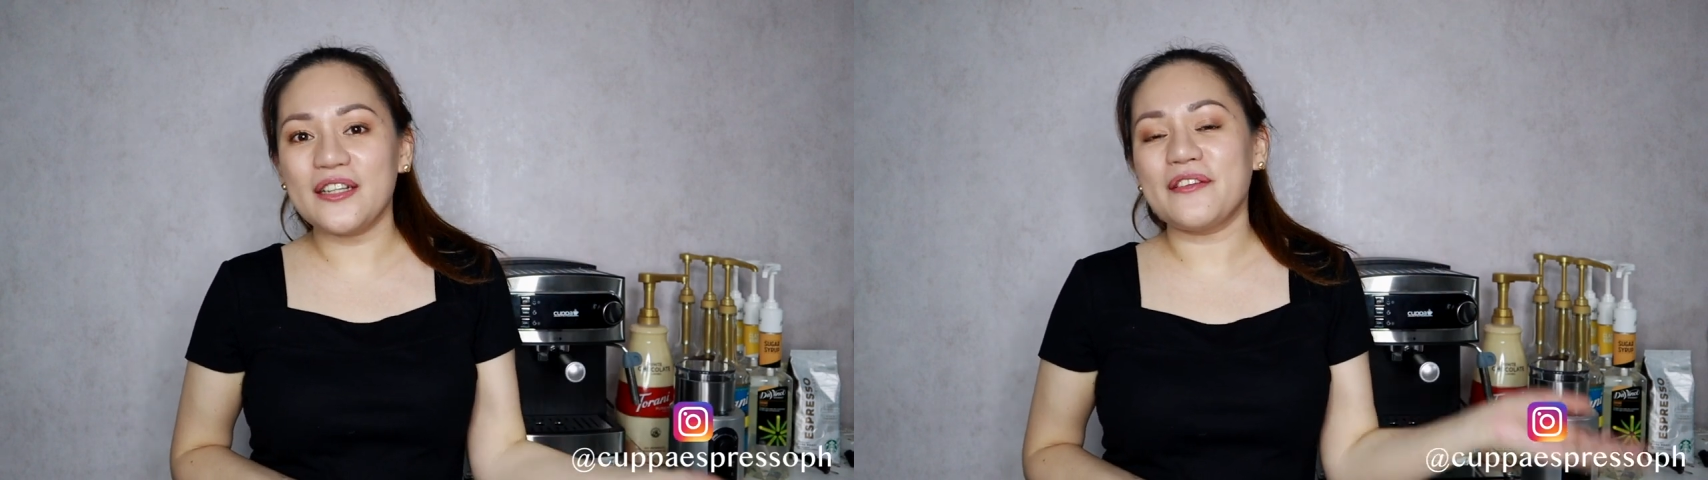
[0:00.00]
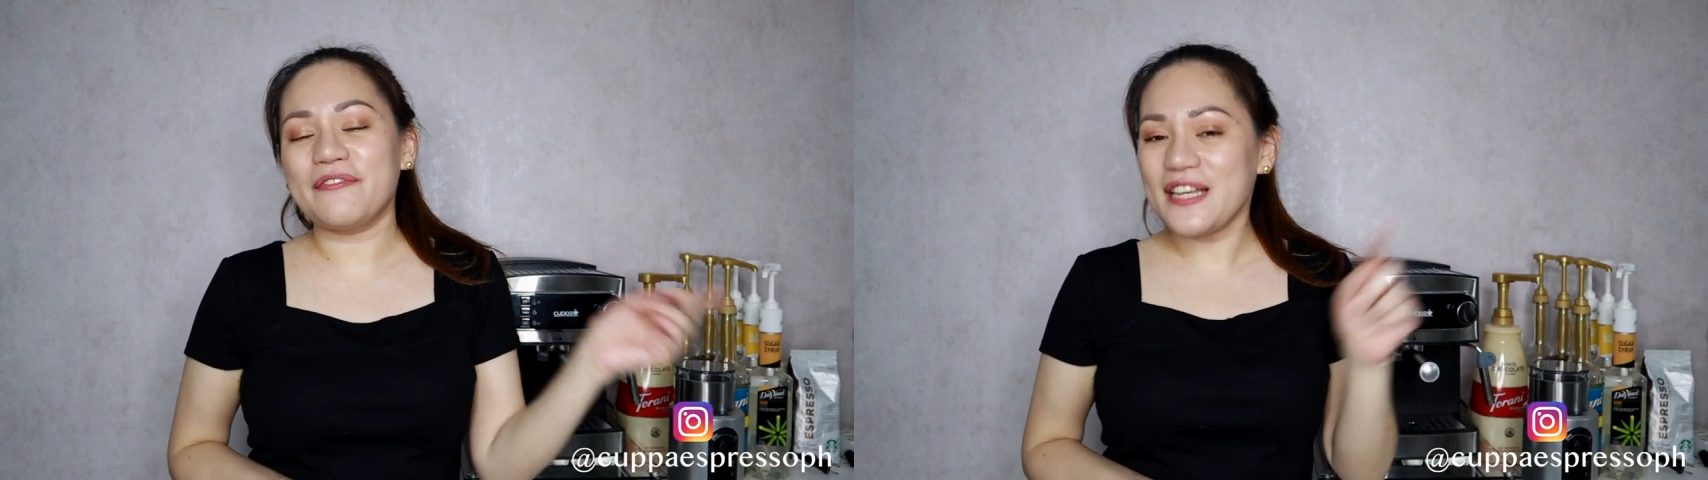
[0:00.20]

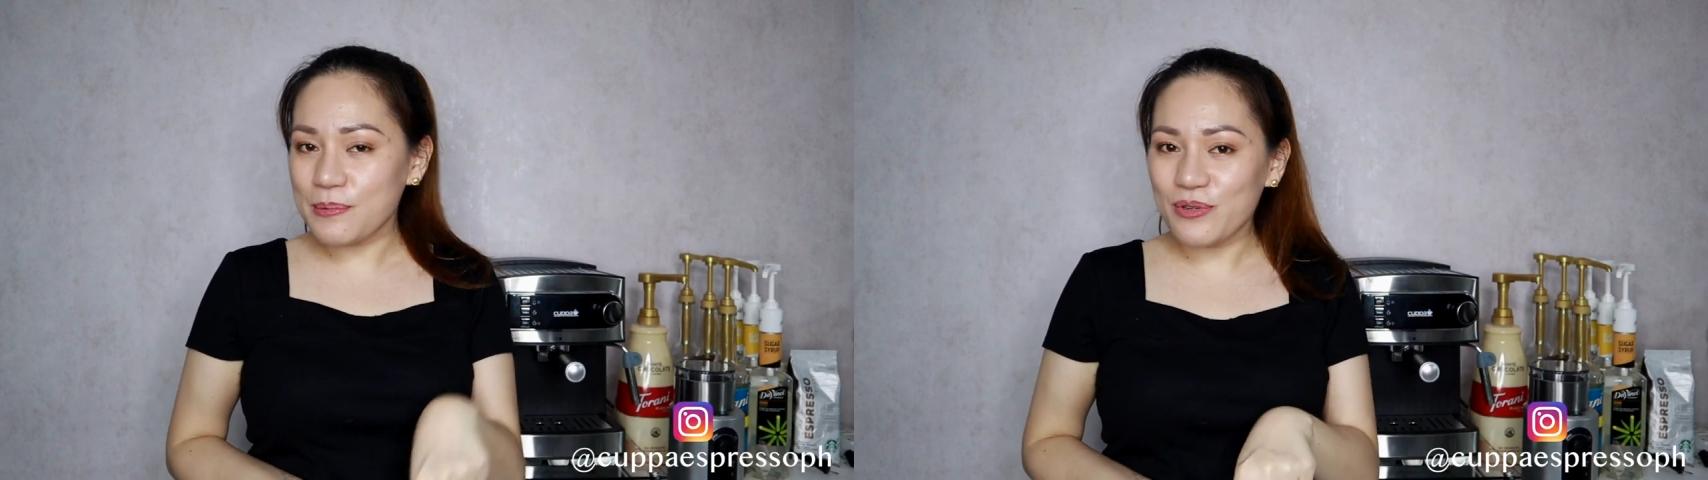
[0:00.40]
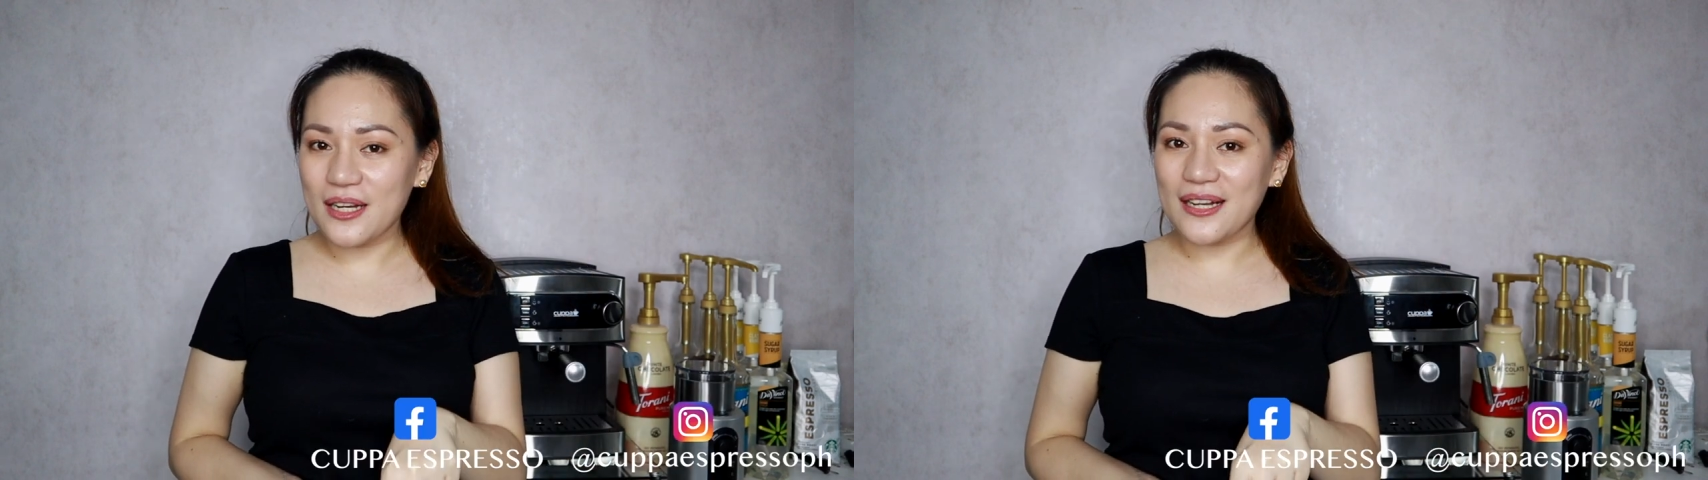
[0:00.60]
their
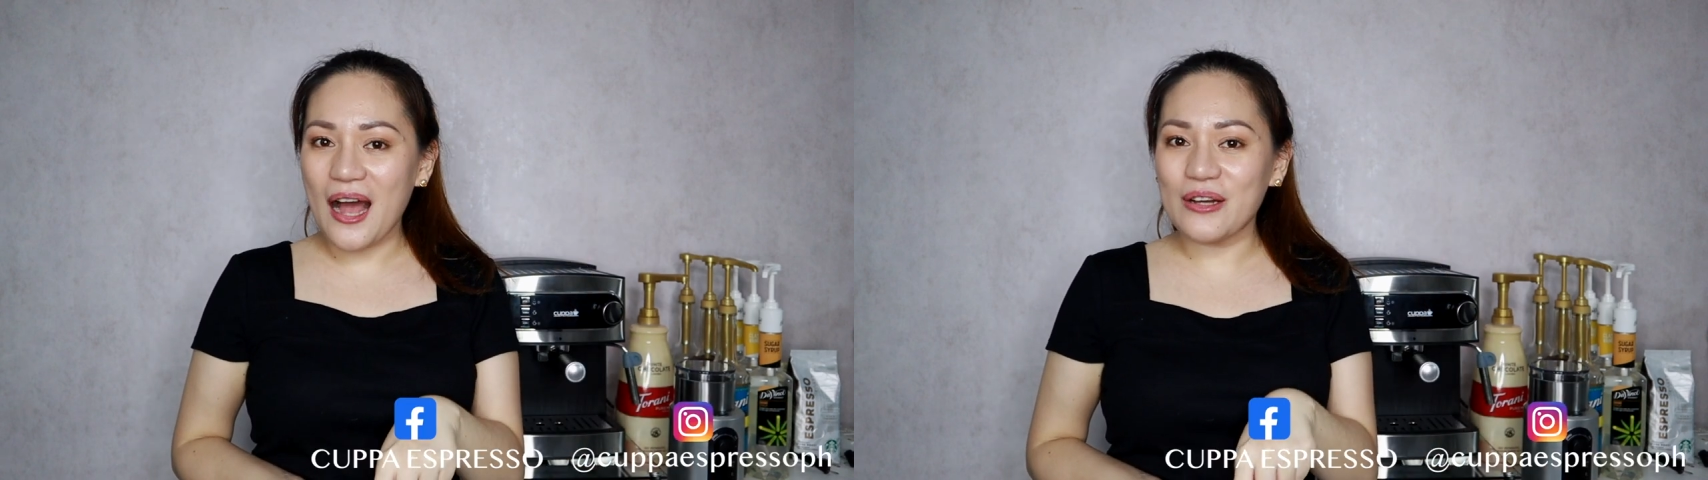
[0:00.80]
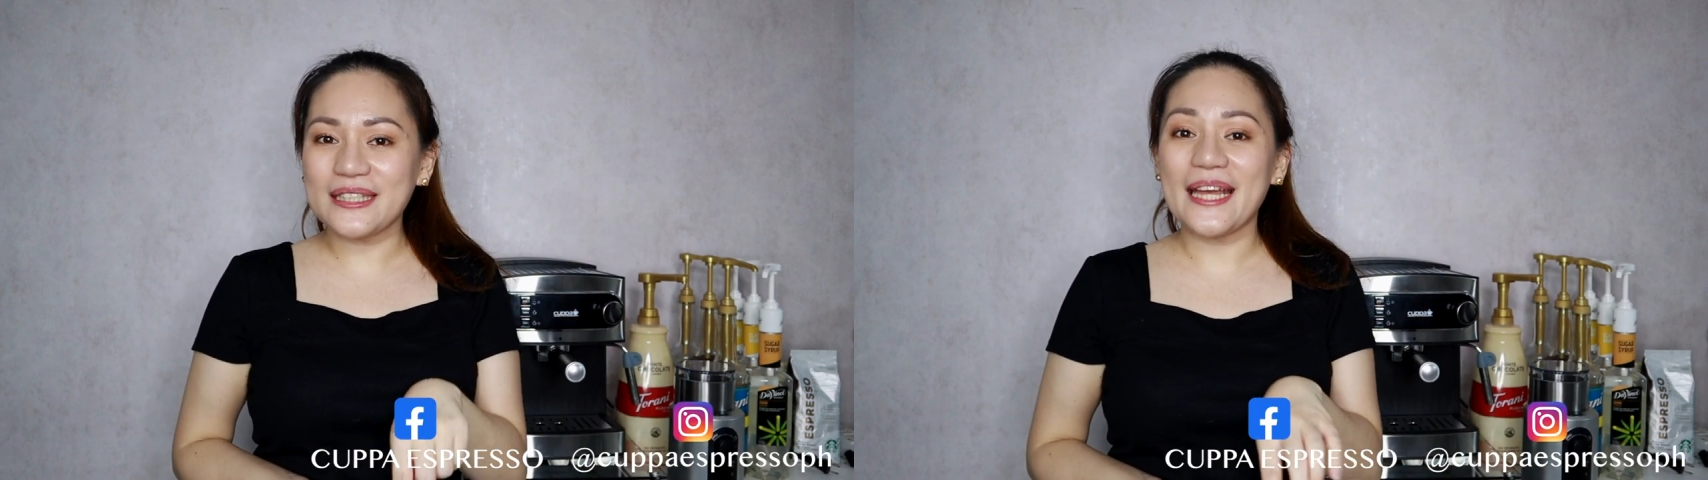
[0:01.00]
Facebook
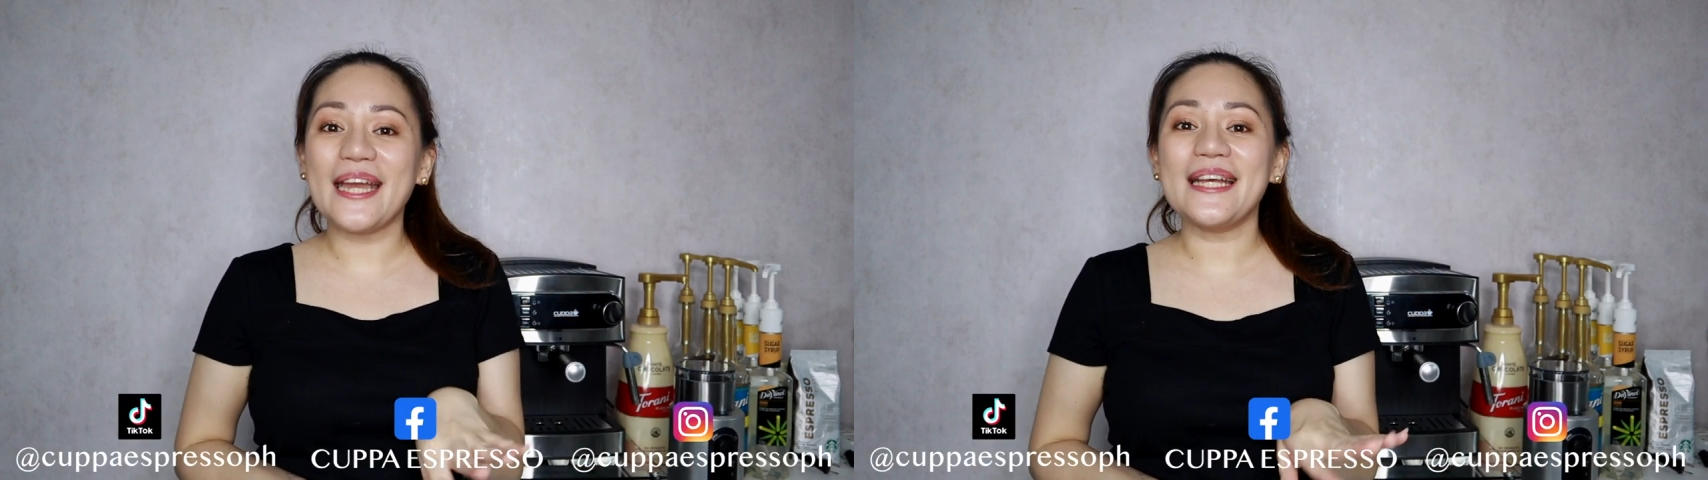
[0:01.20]
account,